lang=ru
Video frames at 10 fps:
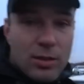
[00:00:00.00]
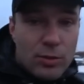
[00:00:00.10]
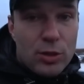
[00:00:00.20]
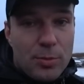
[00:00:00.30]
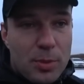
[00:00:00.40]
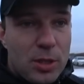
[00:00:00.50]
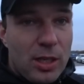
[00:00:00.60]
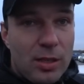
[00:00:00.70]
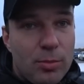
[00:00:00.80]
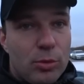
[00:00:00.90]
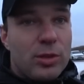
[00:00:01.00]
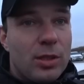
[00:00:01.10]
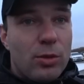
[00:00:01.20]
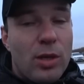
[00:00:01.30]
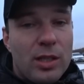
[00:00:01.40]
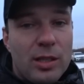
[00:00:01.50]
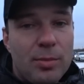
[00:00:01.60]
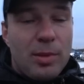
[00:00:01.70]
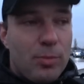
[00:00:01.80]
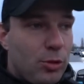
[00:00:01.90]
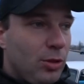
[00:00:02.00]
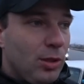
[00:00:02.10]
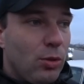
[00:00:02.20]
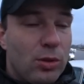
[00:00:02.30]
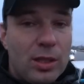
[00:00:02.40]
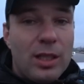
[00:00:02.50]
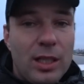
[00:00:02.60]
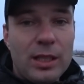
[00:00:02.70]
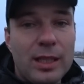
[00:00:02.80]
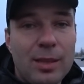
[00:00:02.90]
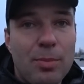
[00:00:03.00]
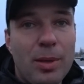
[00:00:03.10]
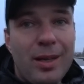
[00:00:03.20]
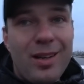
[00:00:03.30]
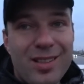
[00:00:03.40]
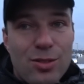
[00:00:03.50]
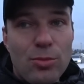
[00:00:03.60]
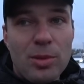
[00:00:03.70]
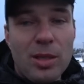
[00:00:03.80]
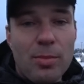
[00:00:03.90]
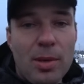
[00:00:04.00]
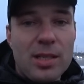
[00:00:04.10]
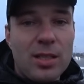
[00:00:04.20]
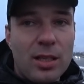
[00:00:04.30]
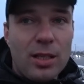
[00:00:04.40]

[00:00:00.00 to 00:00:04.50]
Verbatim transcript: Очень печально, будьте аккуратны, потому что на гонках ДТП особенно опасны.